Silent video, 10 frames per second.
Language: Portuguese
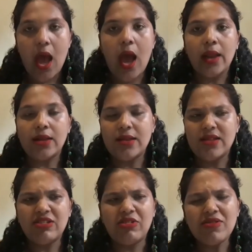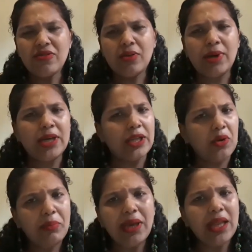Aí ela disse assim, nossa, tua barriga é
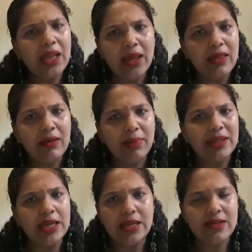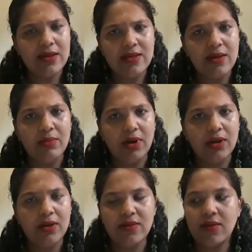tão pequenininha, para 36
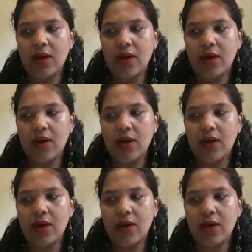semanas.